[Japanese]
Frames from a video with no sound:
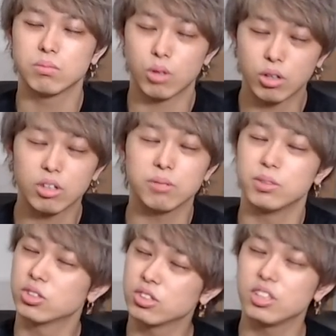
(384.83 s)
はい
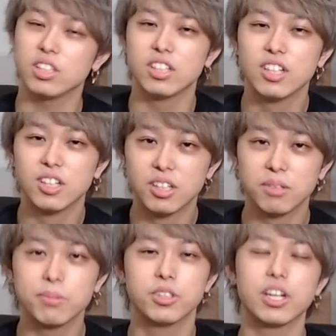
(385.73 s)
別に」
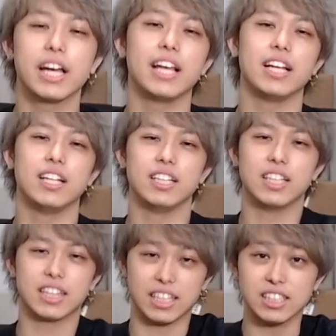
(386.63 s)
ぐらい
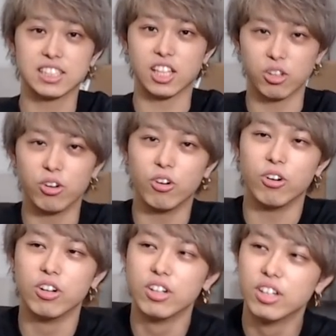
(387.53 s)
だったんですけ
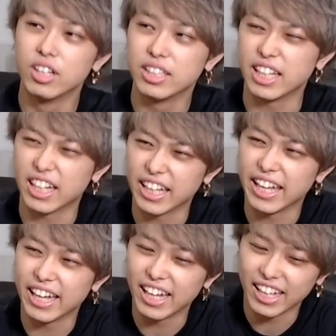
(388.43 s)
ど、なんか
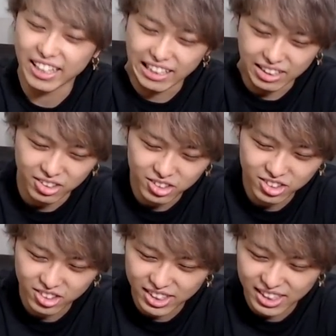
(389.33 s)
ね本
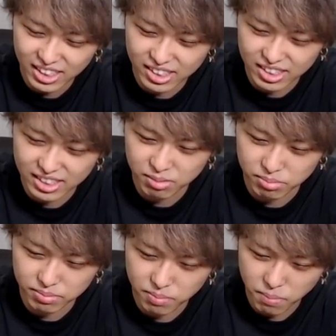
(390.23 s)
当に。
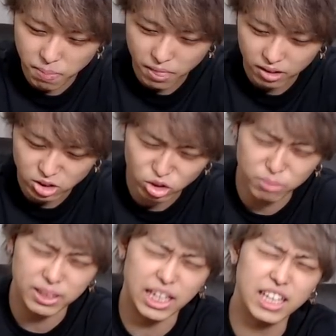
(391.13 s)
ちょっと
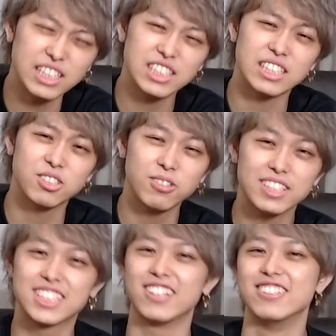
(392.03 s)
また話がそれ
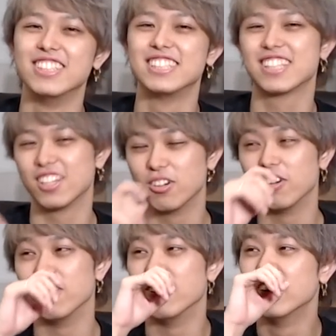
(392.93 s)
ちゃうんですけ
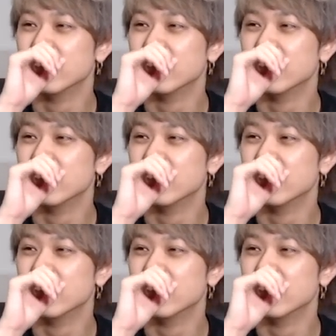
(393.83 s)
ど、